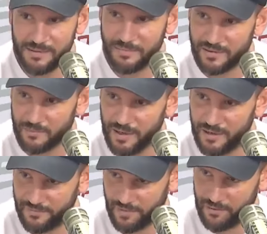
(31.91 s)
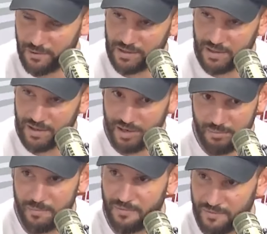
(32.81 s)
سمنت معناها في الوقت هذاك
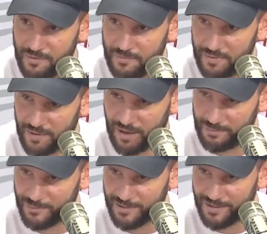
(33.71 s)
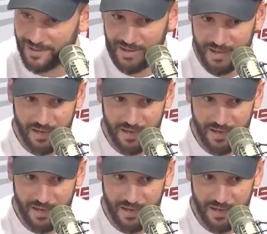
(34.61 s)
بما فيهم العبد لله